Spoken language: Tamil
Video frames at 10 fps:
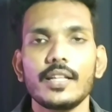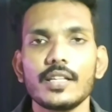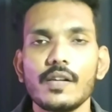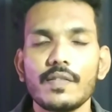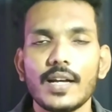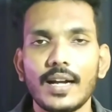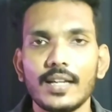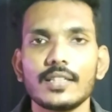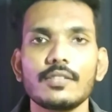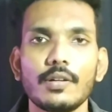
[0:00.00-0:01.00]
இந்த அளவுக்கு
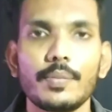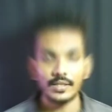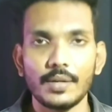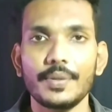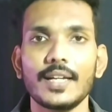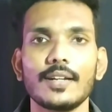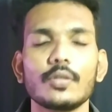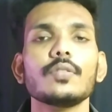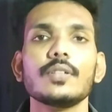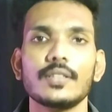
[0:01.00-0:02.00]
அக்ரெசிவாக இருக்குது
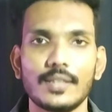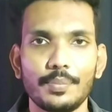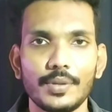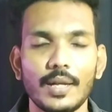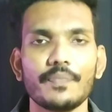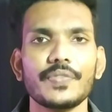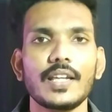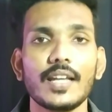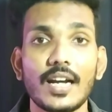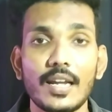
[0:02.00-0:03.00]
அப்படிங்கிறதும் தப்பு தான்
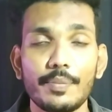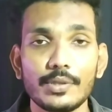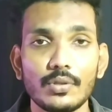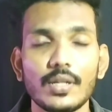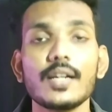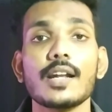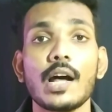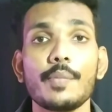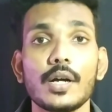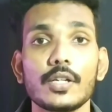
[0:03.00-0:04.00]
இன்றைக்கான எபிசோடில்
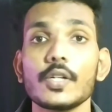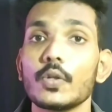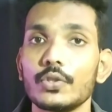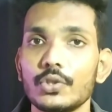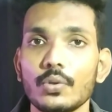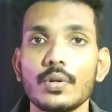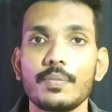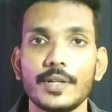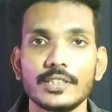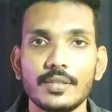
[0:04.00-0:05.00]
ட்ராமாவுக்கு கொஞ்சம் கூட
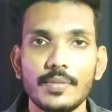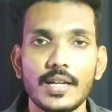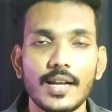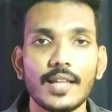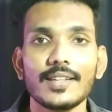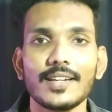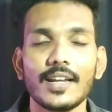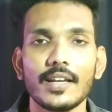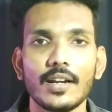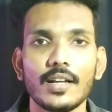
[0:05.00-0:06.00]
பஞ்சமே இருக்காதுன்னு
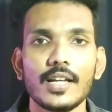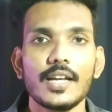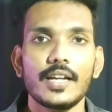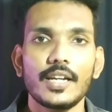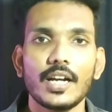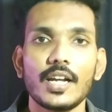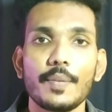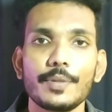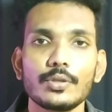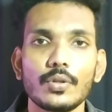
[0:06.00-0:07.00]
நினைக்கிறேன் இன்றைக்கான
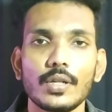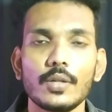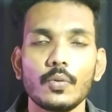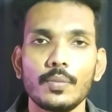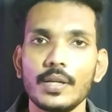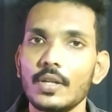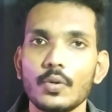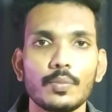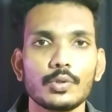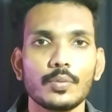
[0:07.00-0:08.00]
எபிசோடு உண்மையிலேயே
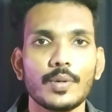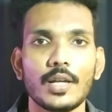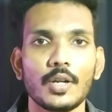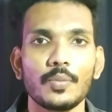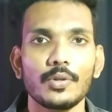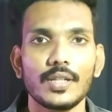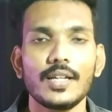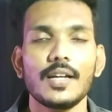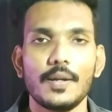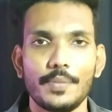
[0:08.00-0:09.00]
ரொம்ப சூப்பராக இருக்க போது
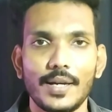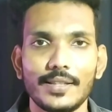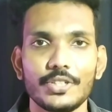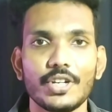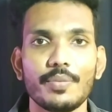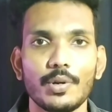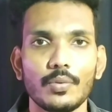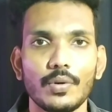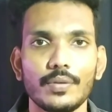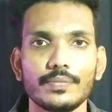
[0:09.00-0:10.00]
பார்த்து என்ஜாய்
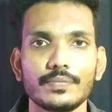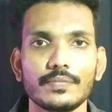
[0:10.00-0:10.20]
பண்ணுவோம்